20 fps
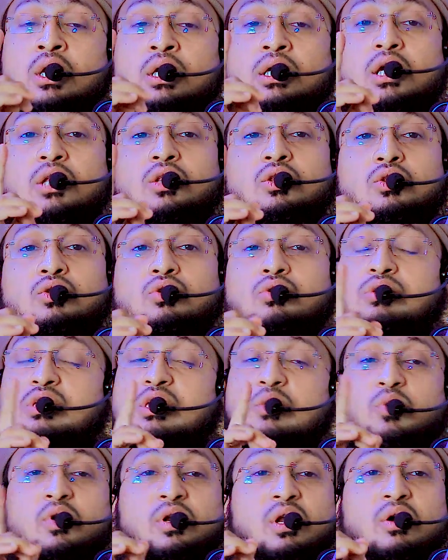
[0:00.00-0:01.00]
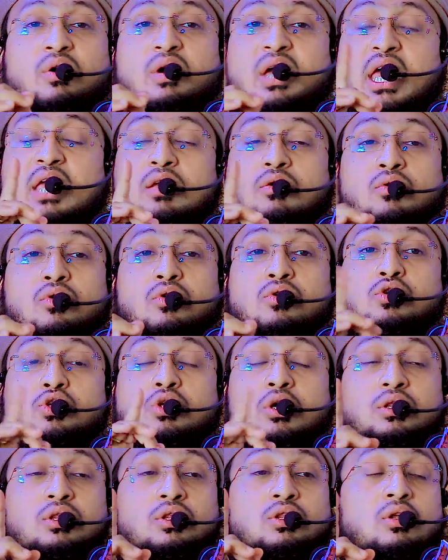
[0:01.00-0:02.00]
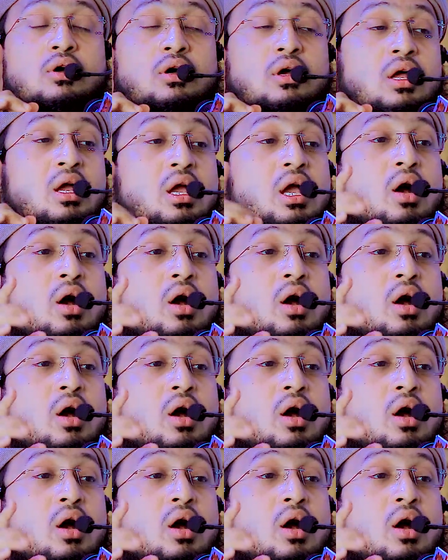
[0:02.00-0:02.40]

কিন্তু জীবনে এই উনসত্তর